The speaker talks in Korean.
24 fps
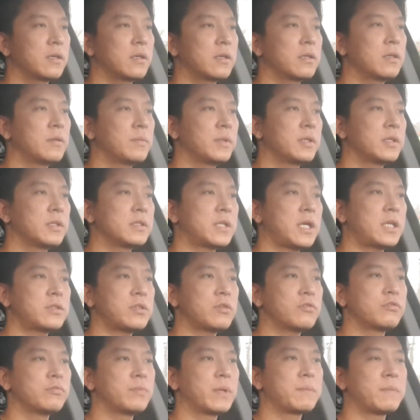그러면은
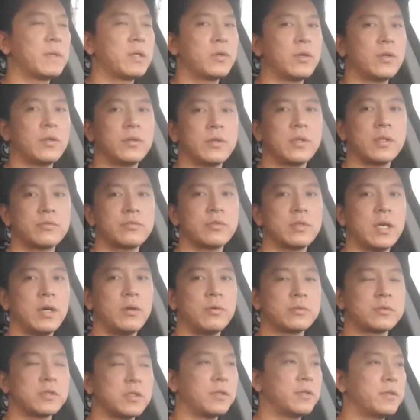4,900만 원 대출
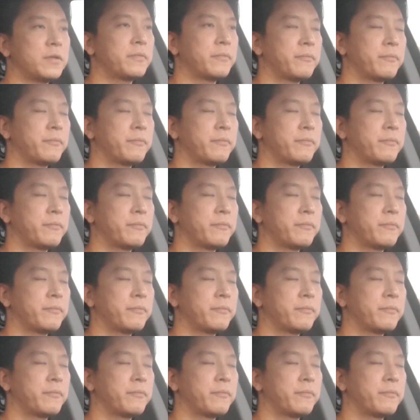나오죠.